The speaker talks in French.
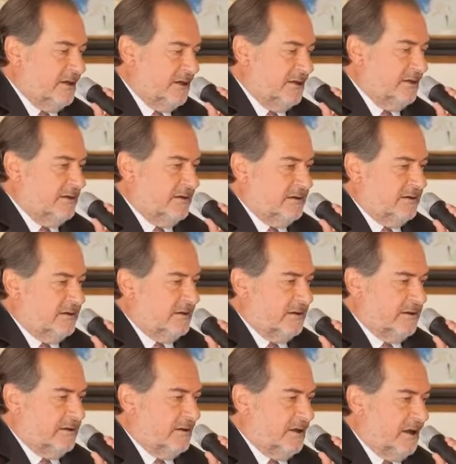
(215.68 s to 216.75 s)

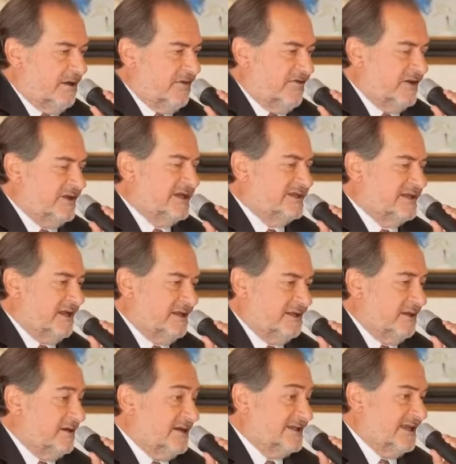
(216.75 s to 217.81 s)
euh, à la fin des,
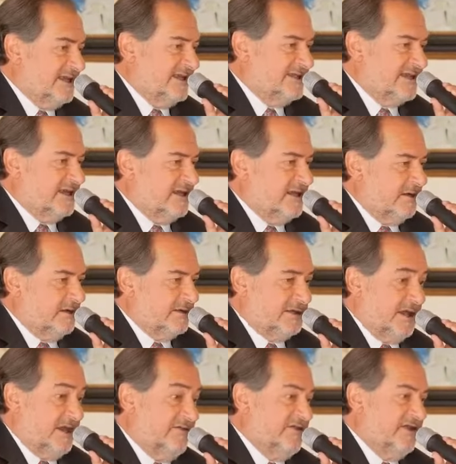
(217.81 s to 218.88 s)
dans les années
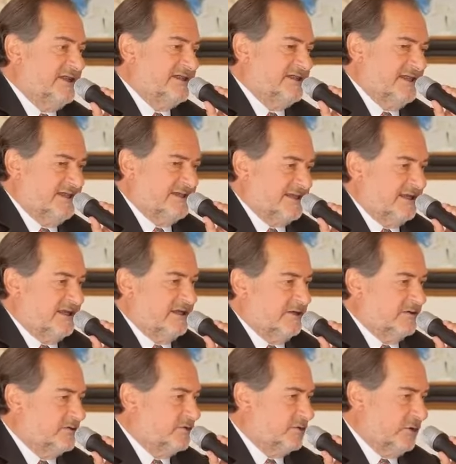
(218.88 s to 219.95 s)
50 et à la fin des années
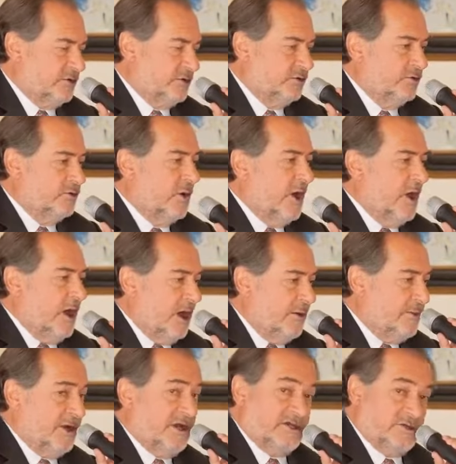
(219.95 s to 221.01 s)
50 surtout
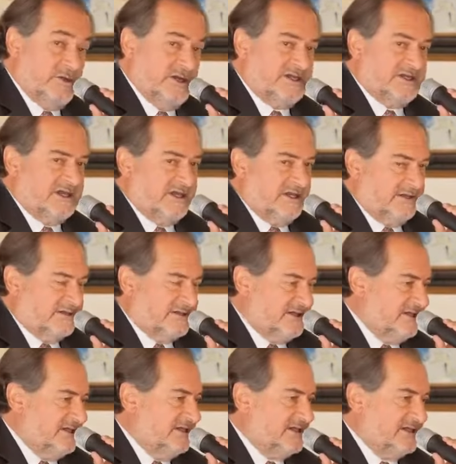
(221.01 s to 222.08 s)
après les gelées de
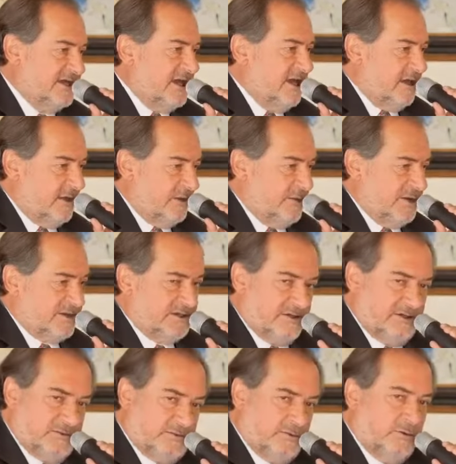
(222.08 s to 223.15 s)
56 parce
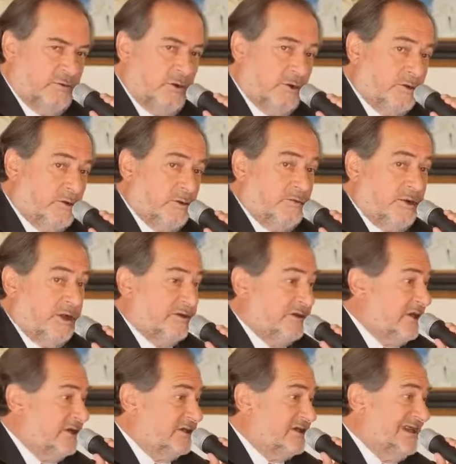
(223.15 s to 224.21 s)
que tout le monde
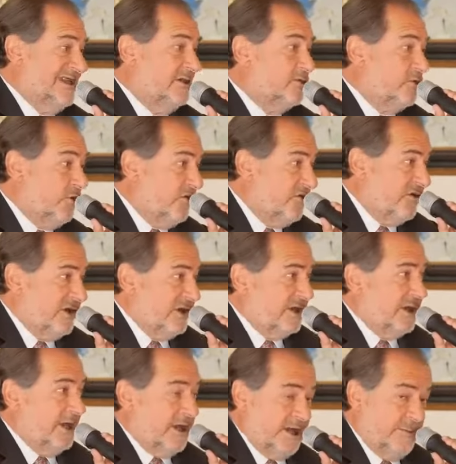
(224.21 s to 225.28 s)
plantait ce qu'il
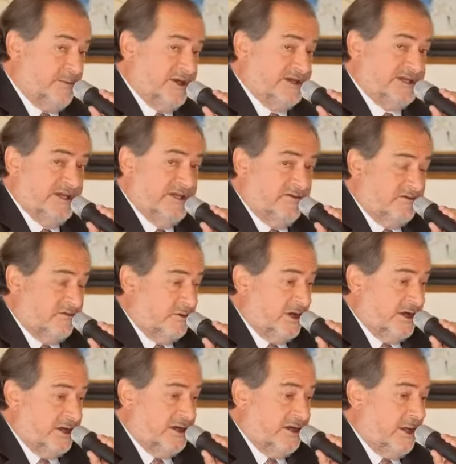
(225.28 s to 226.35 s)
trouvait et pas ce qu'il
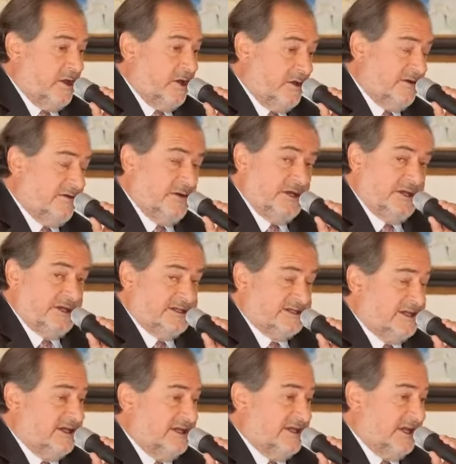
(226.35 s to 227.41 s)
voulait. On avait un état
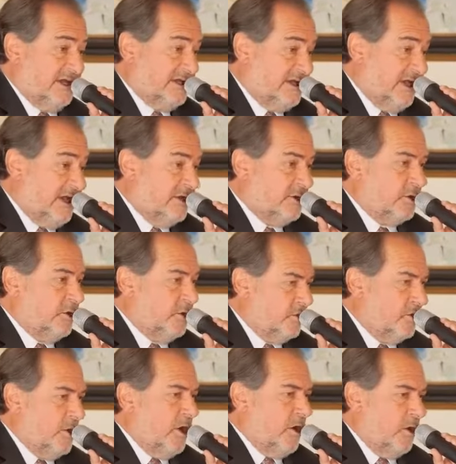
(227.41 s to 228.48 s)
sanitaire tel
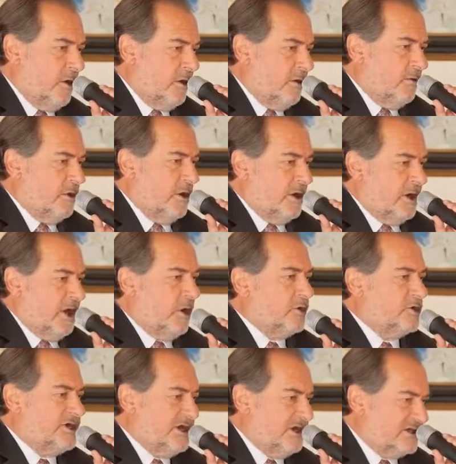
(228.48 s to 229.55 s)
que la, la
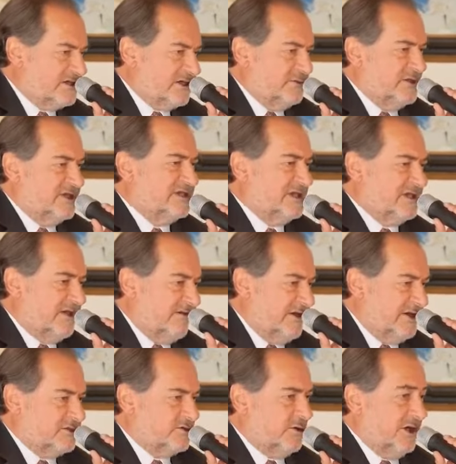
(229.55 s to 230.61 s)
recherche s'est mise à
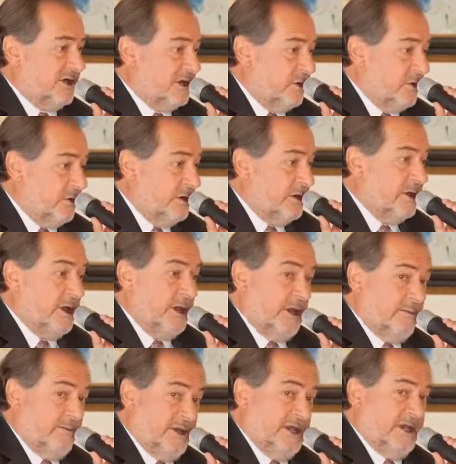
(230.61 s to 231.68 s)
travailler sur les clones,
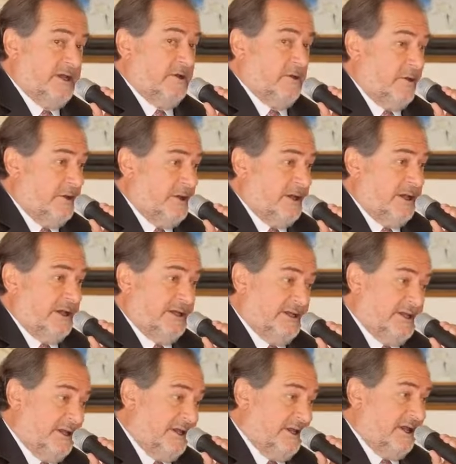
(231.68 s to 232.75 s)
mais les clones
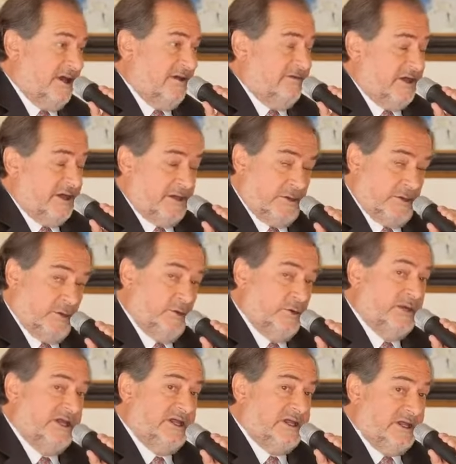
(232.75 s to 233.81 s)
étaient avec
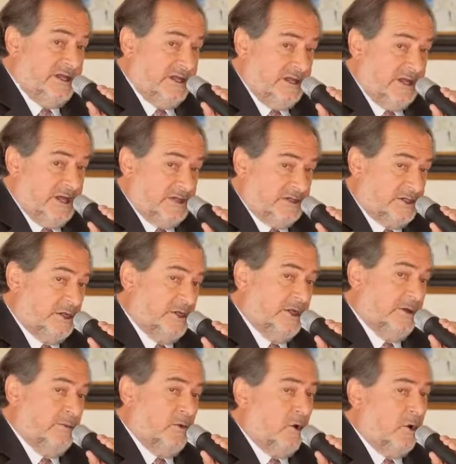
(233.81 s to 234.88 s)
une idée,
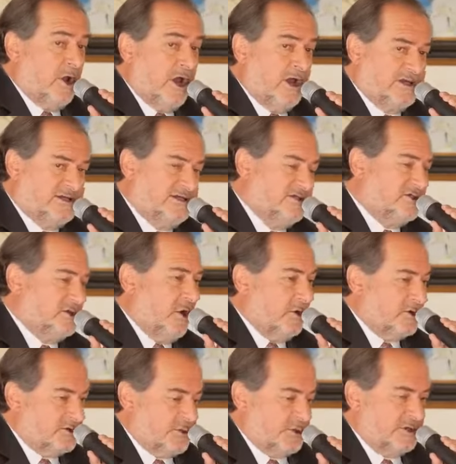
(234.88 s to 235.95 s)
c'est-à-dire bon la
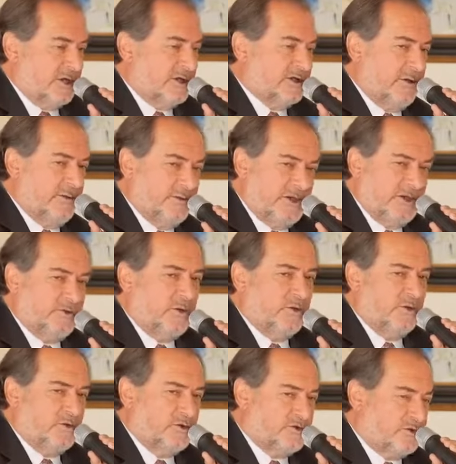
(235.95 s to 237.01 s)
résistance, peut-être un petit peu
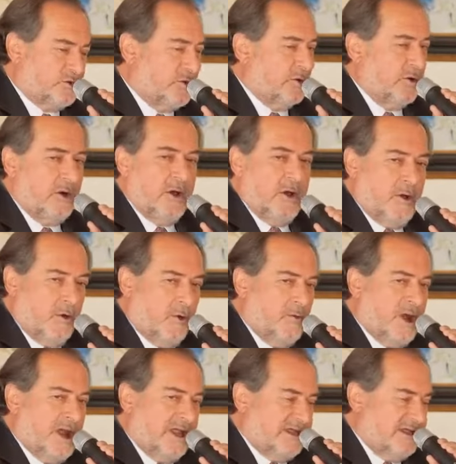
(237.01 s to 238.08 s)
plus aux,
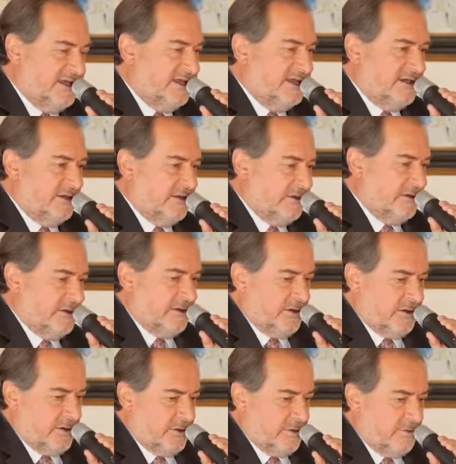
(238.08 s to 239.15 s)
maladies
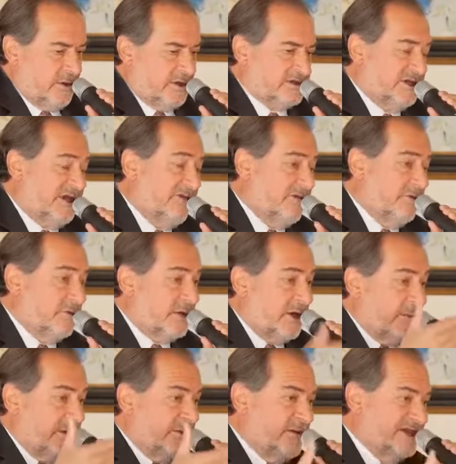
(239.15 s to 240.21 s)
parce qu'il y avait eu
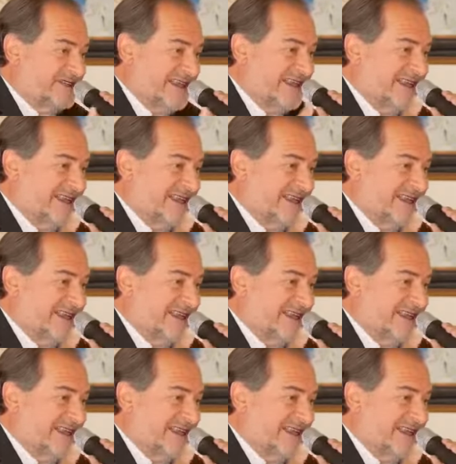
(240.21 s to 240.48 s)
quand même les